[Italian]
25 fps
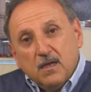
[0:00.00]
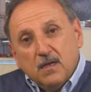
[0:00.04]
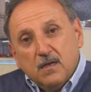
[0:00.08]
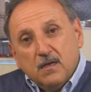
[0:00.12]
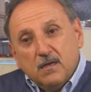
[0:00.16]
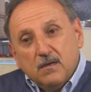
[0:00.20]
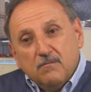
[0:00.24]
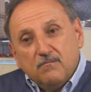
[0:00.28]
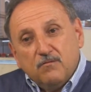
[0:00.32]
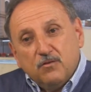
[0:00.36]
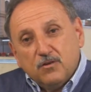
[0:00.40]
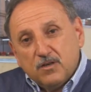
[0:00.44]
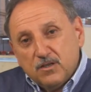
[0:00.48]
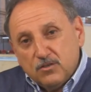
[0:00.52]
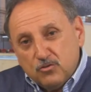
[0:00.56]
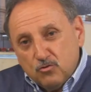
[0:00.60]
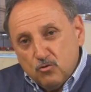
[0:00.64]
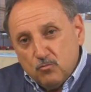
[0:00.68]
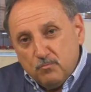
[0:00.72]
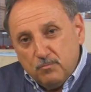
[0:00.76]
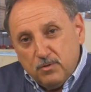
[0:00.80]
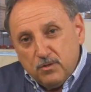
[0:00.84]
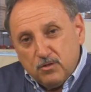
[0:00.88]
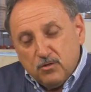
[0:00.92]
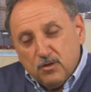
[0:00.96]
Eh, vorrei
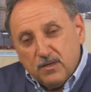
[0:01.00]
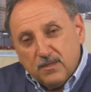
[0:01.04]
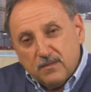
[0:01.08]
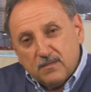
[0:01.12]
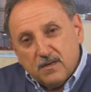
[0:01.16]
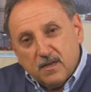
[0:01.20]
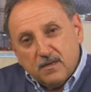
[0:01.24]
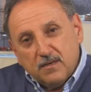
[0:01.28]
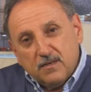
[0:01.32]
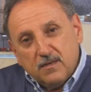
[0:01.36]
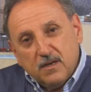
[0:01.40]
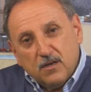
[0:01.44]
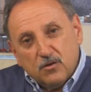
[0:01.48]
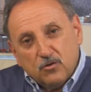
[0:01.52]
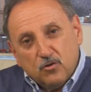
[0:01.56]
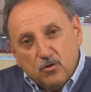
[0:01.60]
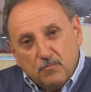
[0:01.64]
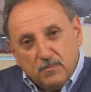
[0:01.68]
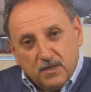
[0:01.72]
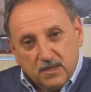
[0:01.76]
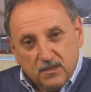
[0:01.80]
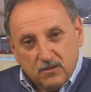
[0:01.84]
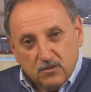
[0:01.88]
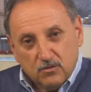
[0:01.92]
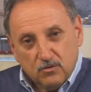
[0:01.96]
subito entrare in
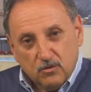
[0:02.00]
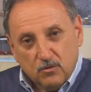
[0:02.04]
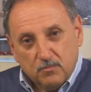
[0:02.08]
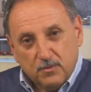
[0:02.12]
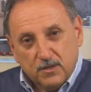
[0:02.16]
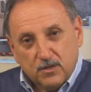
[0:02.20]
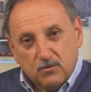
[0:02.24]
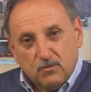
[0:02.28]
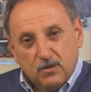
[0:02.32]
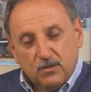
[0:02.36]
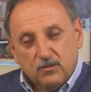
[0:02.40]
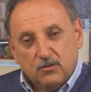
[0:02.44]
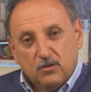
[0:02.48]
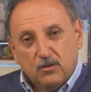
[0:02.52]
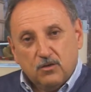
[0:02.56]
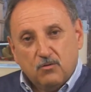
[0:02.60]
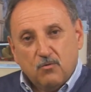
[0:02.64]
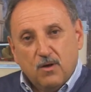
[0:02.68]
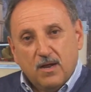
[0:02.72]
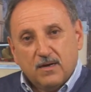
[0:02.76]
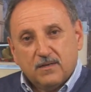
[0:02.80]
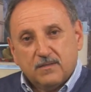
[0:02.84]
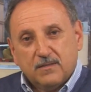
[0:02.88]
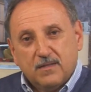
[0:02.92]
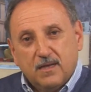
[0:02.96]
argomento per quanto
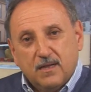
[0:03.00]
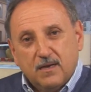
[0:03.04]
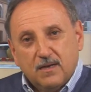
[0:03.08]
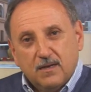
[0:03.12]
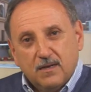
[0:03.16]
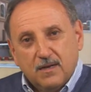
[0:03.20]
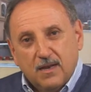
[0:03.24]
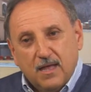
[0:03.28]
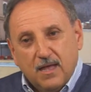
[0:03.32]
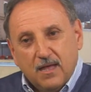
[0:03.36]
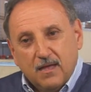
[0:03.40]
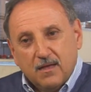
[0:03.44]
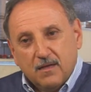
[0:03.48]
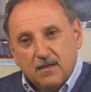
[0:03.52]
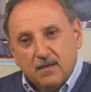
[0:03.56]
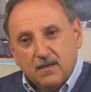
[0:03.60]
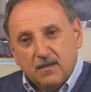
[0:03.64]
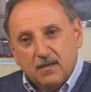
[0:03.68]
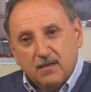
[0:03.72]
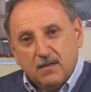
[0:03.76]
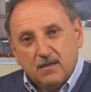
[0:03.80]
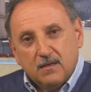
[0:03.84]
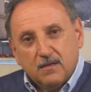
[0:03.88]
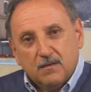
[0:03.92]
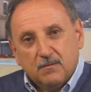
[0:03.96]
riguarda
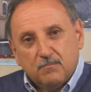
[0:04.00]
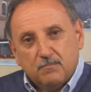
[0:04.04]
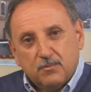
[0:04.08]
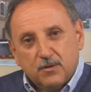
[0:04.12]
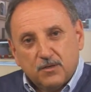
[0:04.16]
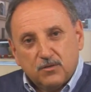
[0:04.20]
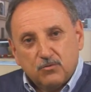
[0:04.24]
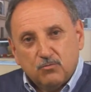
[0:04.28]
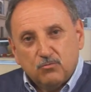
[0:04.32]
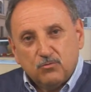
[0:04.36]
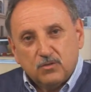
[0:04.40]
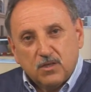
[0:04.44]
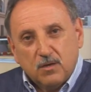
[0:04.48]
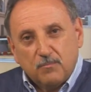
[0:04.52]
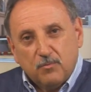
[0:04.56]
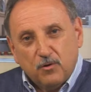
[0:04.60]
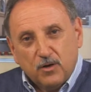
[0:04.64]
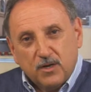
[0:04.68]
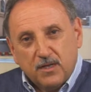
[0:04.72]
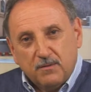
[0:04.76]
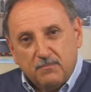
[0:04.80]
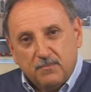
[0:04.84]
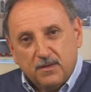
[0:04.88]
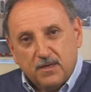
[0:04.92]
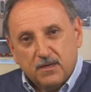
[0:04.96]
la eh, presunta
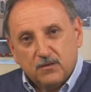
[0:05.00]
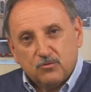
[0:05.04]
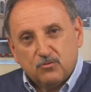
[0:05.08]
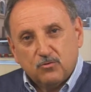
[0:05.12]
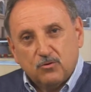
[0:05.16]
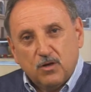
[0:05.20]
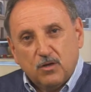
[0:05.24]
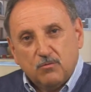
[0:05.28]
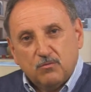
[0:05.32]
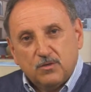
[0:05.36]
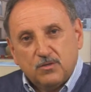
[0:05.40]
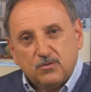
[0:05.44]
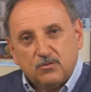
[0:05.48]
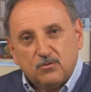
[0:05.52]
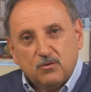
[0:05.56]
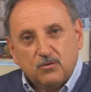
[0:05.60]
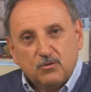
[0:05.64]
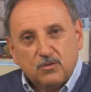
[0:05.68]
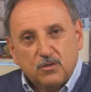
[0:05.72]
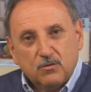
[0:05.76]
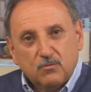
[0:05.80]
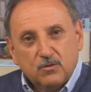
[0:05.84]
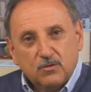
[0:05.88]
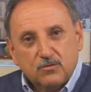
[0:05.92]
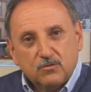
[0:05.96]
polemica sulla
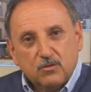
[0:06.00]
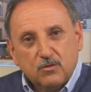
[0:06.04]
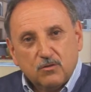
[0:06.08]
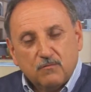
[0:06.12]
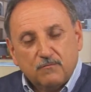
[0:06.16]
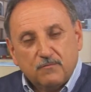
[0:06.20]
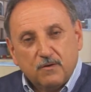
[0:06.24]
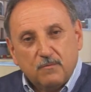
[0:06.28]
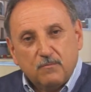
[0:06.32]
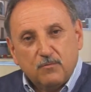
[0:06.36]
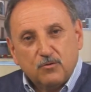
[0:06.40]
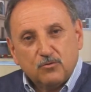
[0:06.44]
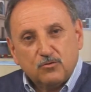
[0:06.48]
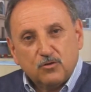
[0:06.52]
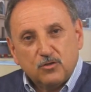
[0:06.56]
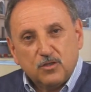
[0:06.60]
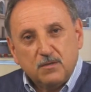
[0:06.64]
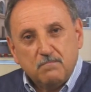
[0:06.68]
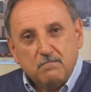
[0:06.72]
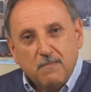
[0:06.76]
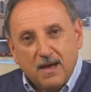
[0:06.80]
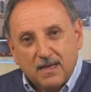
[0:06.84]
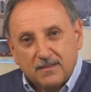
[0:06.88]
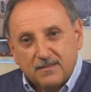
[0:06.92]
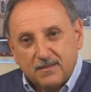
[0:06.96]
questione di questo famoso
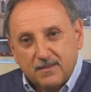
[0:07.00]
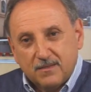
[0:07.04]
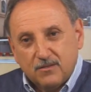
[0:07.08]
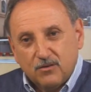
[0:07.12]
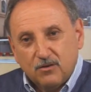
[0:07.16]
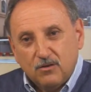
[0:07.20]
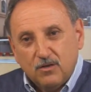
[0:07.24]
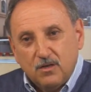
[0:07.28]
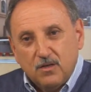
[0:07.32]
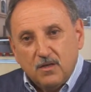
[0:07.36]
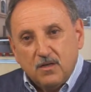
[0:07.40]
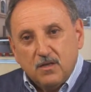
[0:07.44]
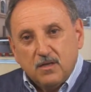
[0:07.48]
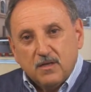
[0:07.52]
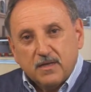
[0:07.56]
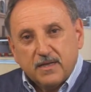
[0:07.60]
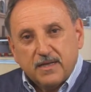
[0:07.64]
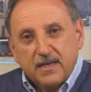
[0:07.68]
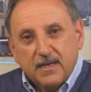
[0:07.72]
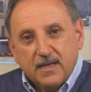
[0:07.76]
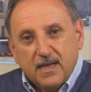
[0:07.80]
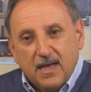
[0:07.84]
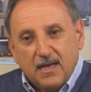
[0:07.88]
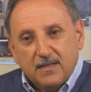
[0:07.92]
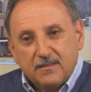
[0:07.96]
dibattito
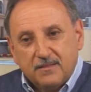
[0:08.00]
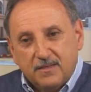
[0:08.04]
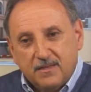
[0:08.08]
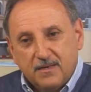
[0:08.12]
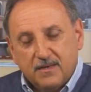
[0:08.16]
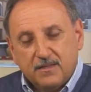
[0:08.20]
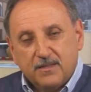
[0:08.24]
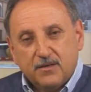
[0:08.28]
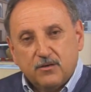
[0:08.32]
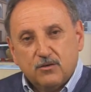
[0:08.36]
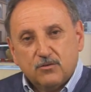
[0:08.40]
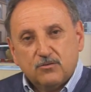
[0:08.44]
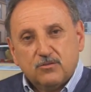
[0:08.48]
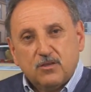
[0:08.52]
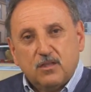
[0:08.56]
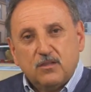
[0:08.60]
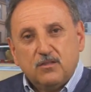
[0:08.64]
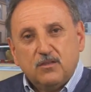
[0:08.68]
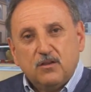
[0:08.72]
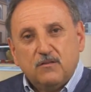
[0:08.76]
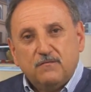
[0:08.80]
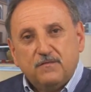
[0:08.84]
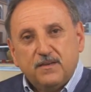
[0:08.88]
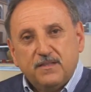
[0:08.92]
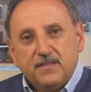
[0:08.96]
che a dire di
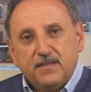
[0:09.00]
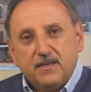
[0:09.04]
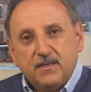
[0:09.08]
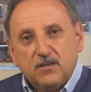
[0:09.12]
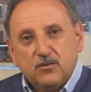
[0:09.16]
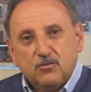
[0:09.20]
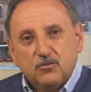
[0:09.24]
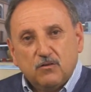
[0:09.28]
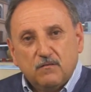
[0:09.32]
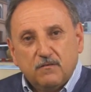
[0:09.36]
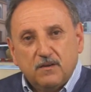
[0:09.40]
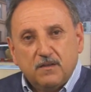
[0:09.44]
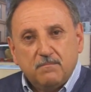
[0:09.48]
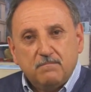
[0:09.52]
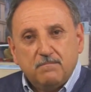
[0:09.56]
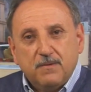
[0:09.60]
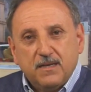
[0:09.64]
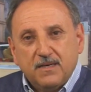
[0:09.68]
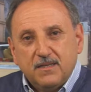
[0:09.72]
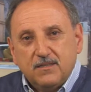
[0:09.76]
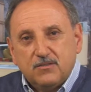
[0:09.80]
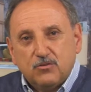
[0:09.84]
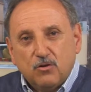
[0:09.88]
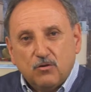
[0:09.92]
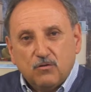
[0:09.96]
Costantino Federico dovrebbe
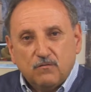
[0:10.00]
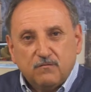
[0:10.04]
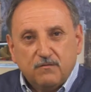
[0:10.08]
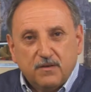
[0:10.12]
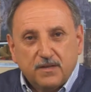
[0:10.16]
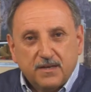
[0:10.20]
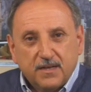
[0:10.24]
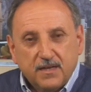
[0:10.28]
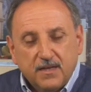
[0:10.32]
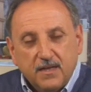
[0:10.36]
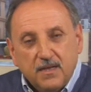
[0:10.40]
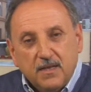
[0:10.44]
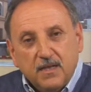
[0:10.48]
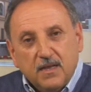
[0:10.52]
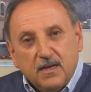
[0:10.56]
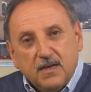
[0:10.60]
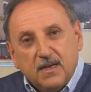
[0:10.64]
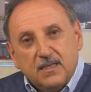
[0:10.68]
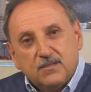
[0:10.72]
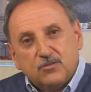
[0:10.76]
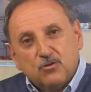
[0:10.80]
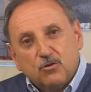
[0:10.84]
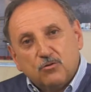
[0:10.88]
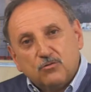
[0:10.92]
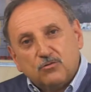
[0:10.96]
risolvere
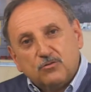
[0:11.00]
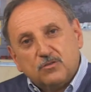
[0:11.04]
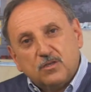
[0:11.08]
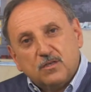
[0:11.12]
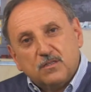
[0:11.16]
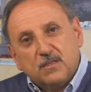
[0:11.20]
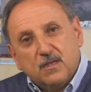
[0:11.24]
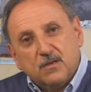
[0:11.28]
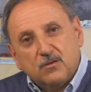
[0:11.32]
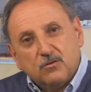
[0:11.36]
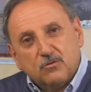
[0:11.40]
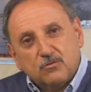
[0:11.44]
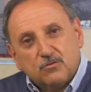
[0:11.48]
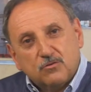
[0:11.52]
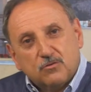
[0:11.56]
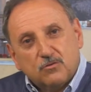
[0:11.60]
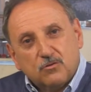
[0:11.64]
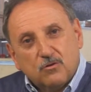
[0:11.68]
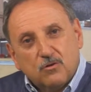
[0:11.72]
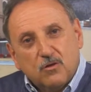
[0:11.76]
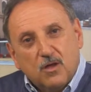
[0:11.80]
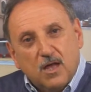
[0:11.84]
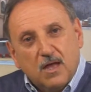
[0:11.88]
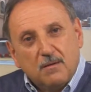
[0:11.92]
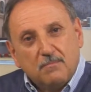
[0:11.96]
le sorti del
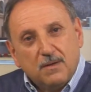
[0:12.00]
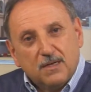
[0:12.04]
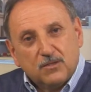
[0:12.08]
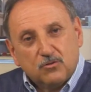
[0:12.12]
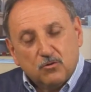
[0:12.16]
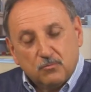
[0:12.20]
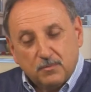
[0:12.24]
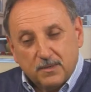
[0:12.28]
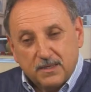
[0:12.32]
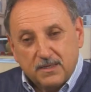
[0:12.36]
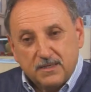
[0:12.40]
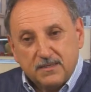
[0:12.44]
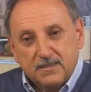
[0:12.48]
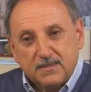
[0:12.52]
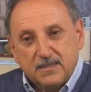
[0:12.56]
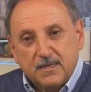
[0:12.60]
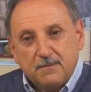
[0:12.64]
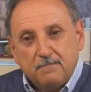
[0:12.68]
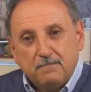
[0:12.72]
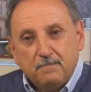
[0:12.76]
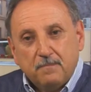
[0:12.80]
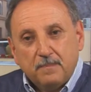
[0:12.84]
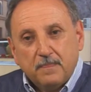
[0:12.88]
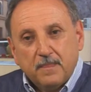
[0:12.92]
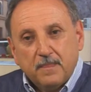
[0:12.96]
nostro amato paese.